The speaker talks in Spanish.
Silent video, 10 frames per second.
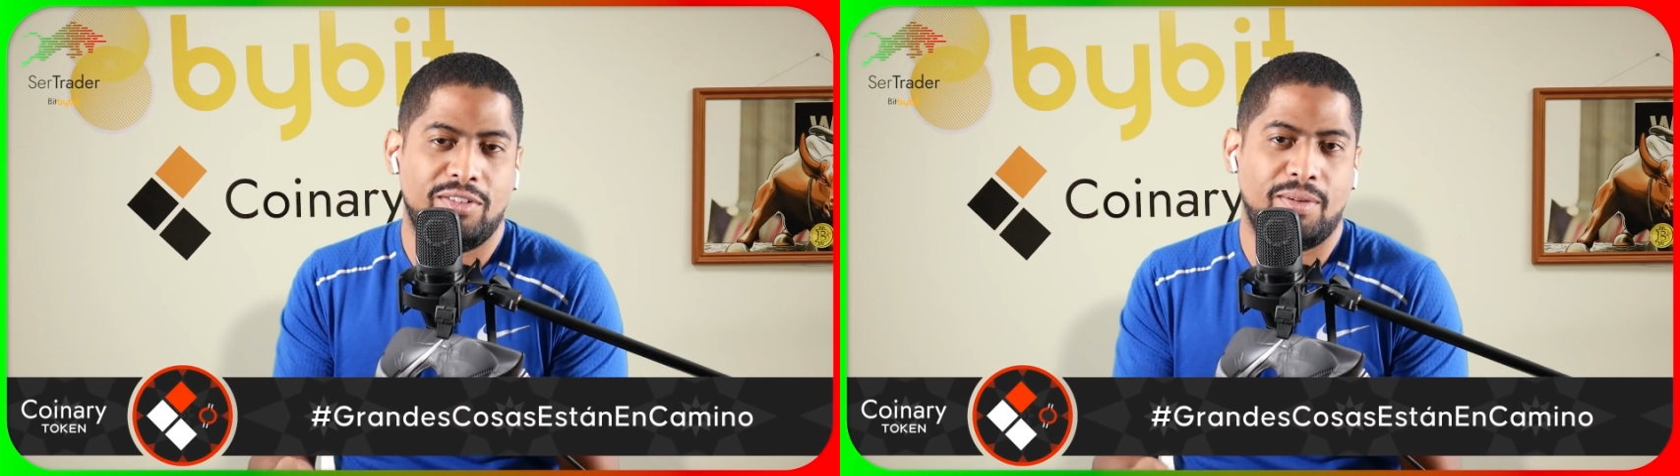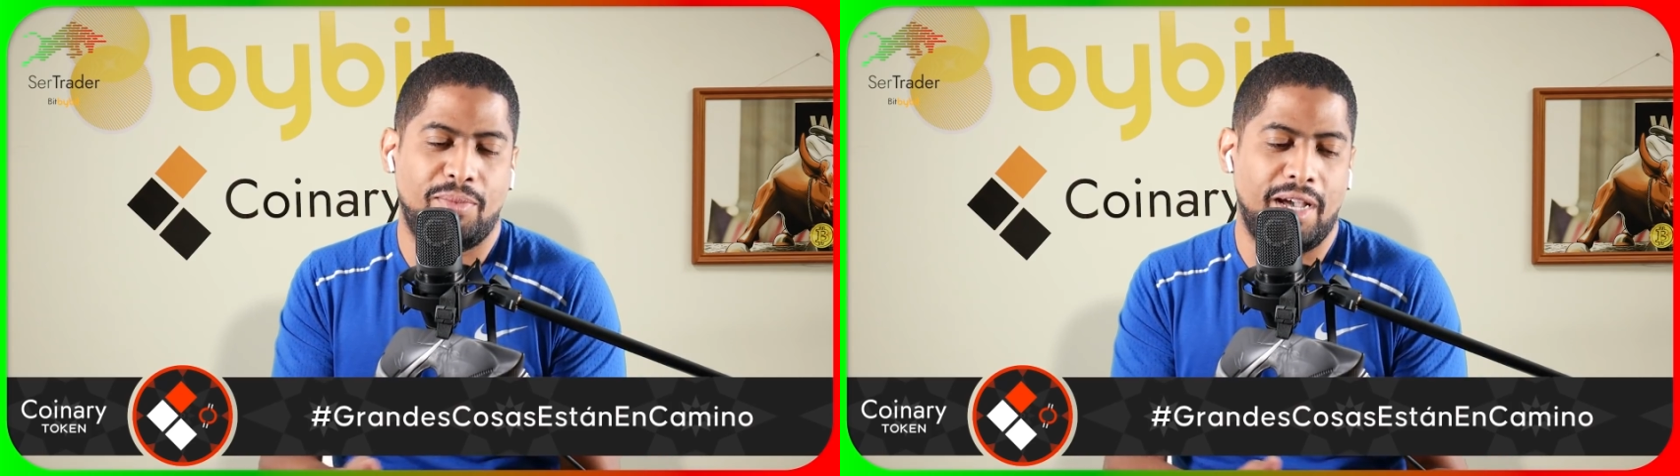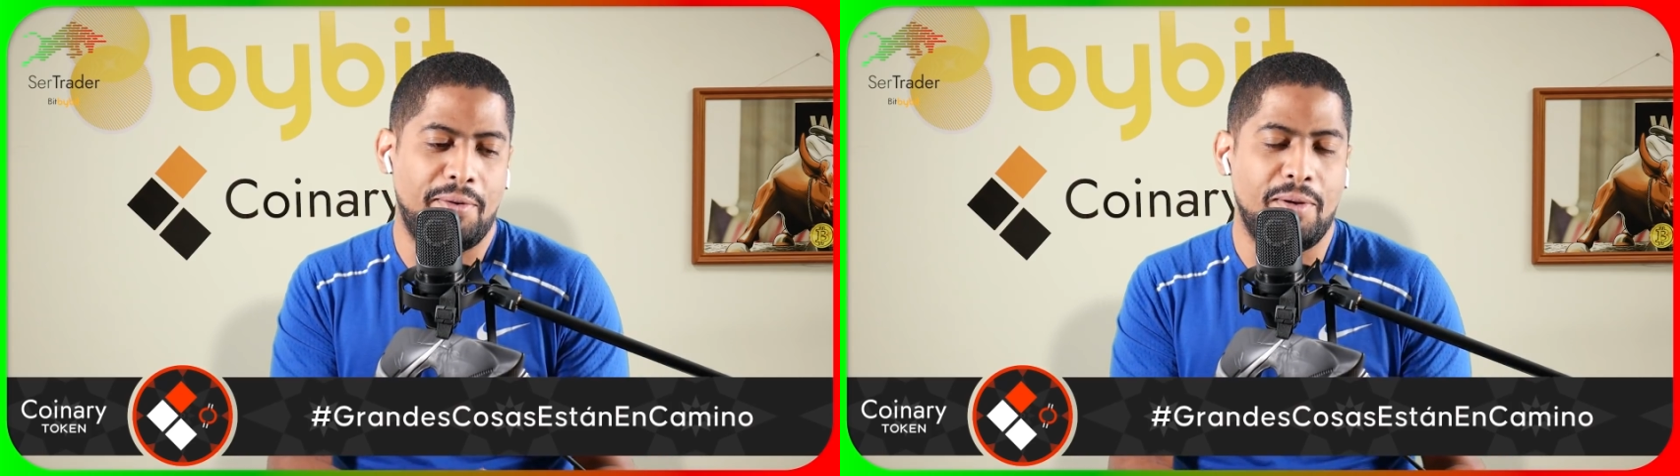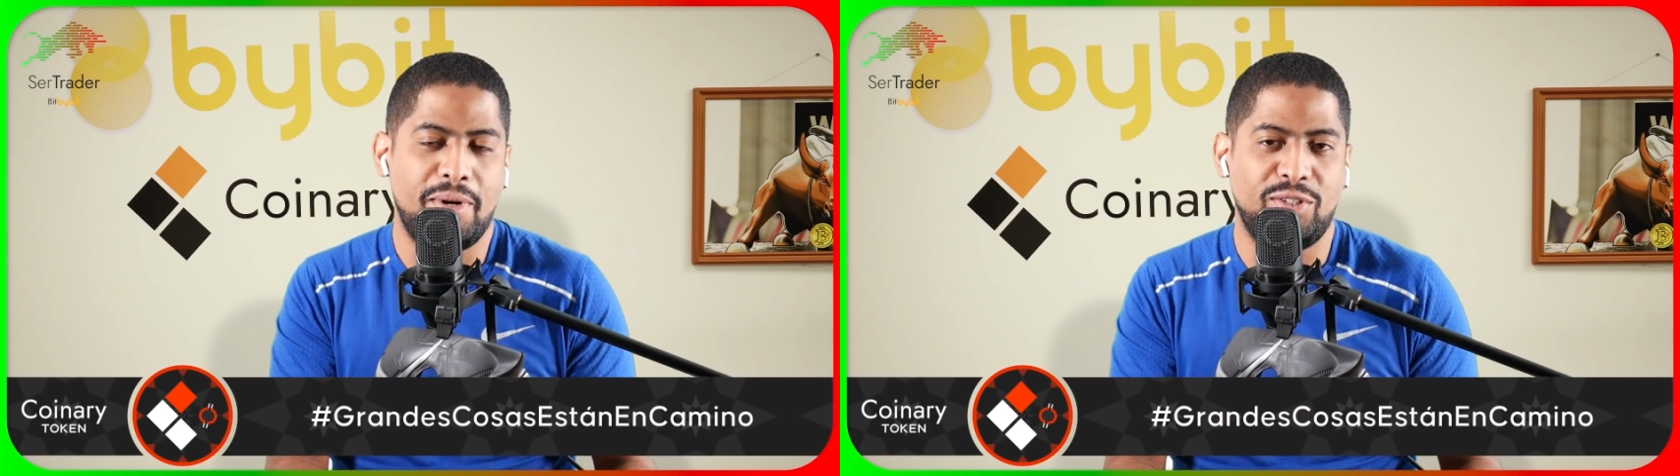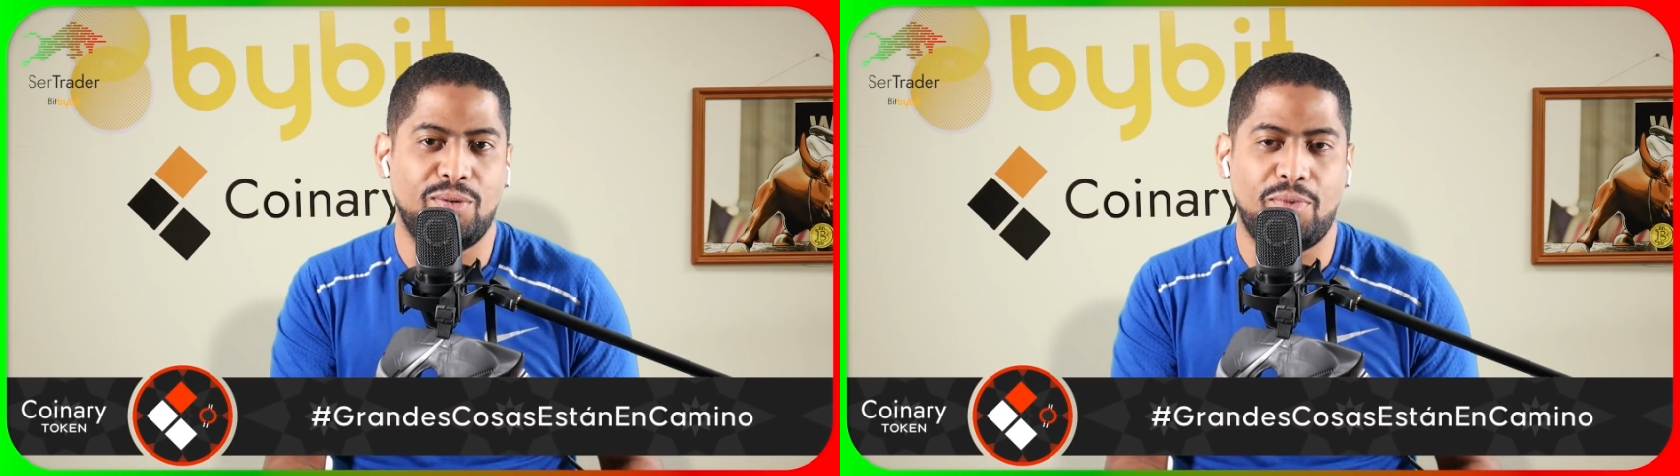O sea, puedes abrir una
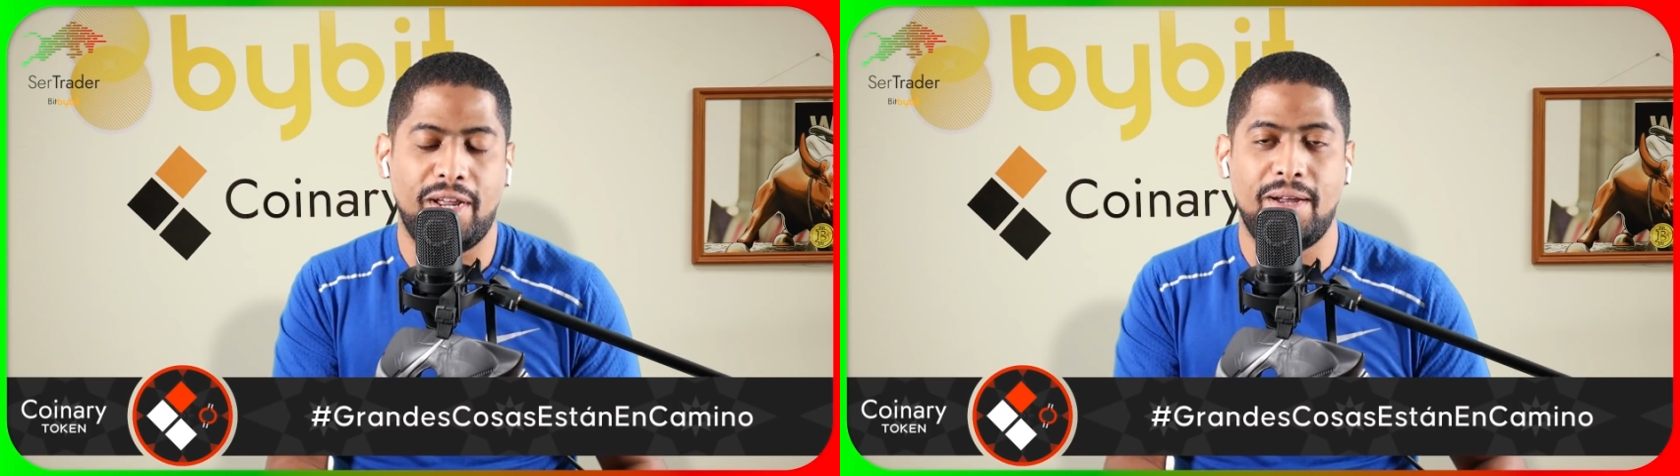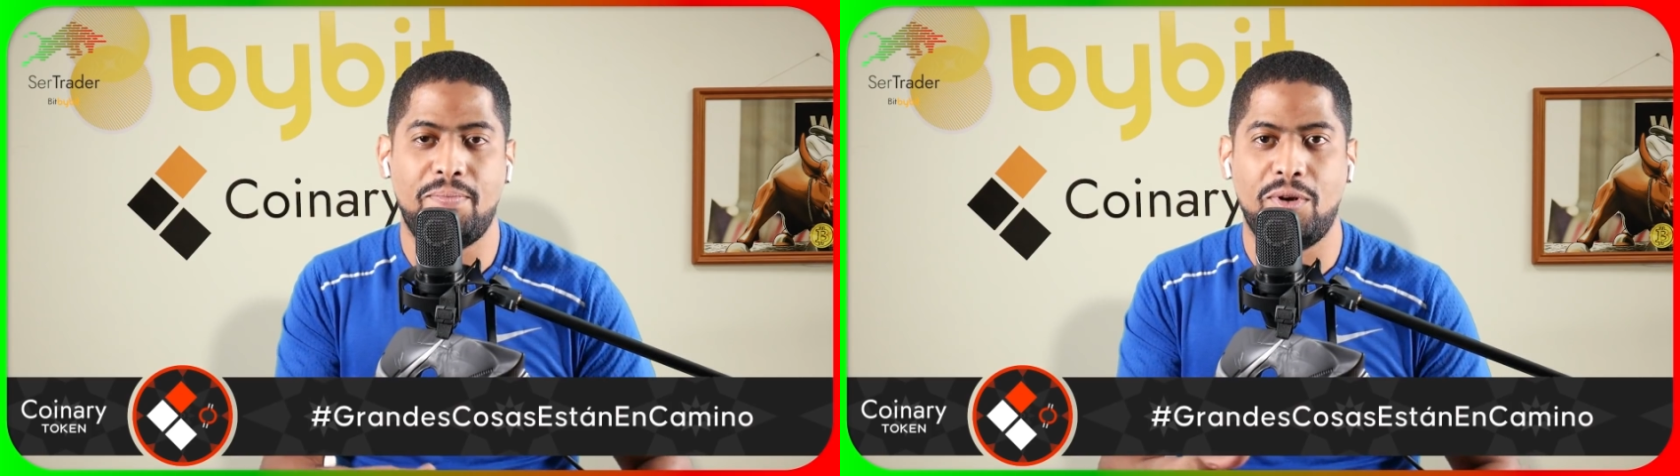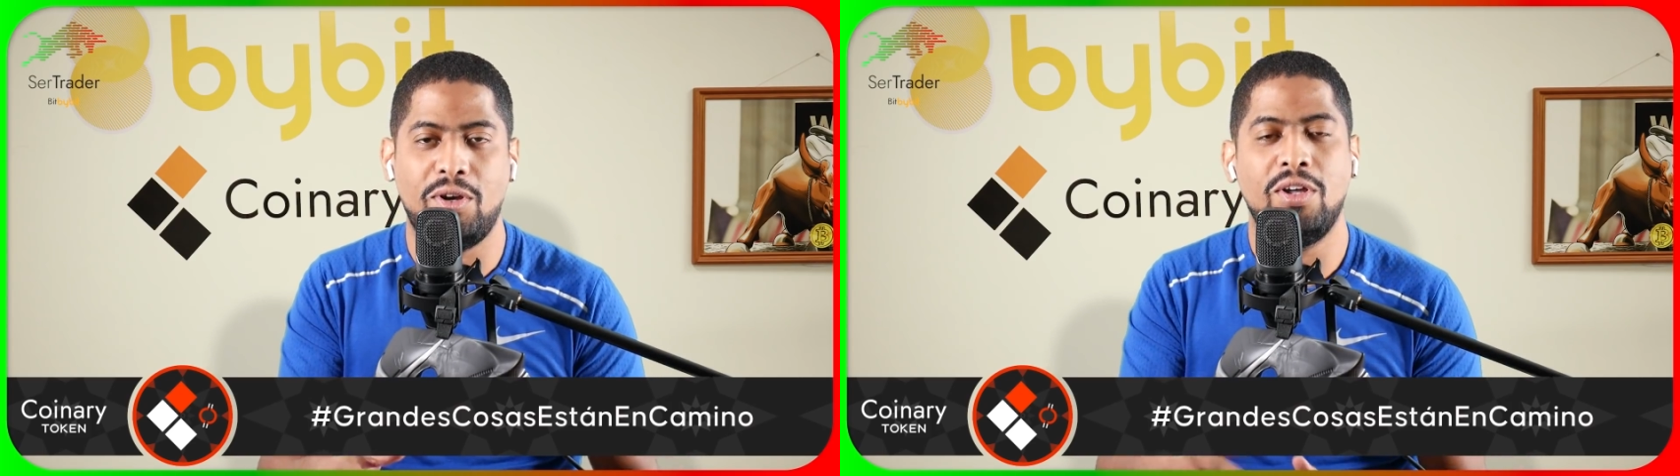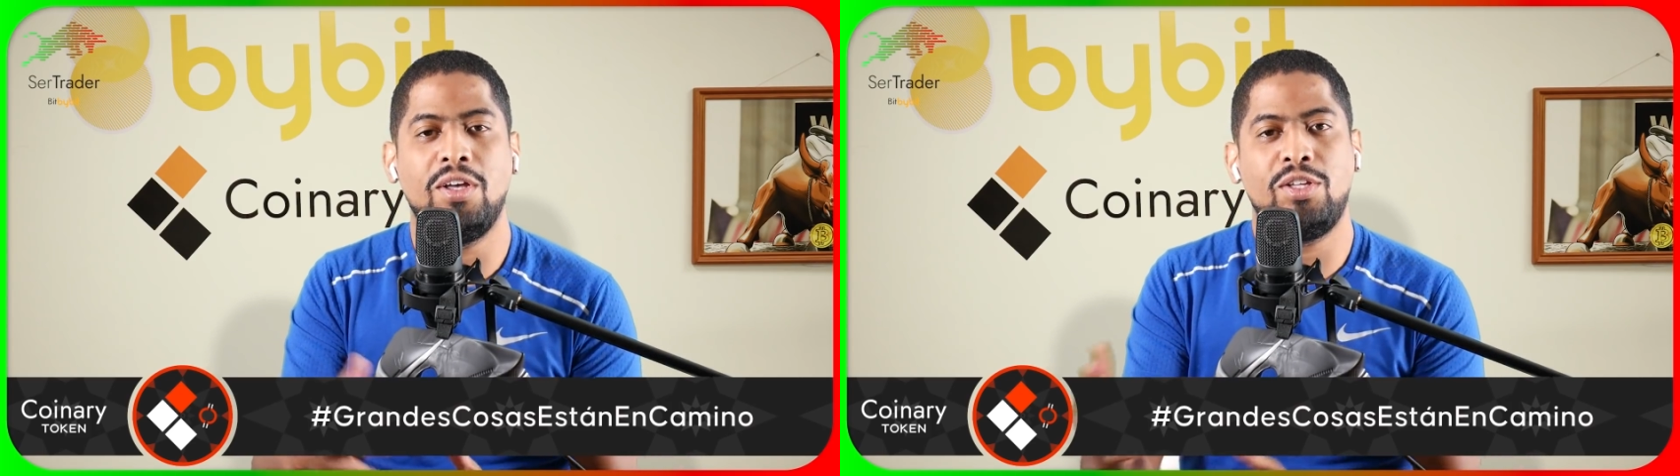operación, por ejemplo,